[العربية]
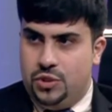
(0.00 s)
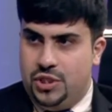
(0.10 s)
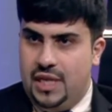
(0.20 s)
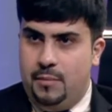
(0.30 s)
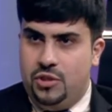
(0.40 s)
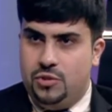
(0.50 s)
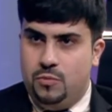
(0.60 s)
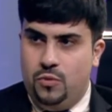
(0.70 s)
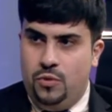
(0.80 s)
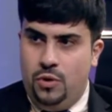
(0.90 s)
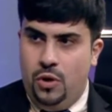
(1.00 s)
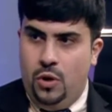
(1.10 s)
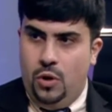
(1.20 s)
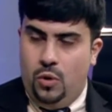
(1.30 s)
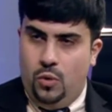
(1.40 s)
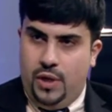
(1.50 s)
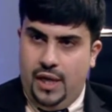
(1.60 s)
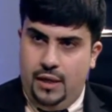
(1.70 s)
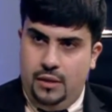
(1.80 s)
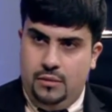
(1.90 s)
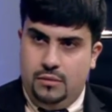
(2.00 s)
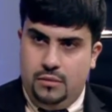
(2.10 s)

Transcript: قدام الجمهور وكان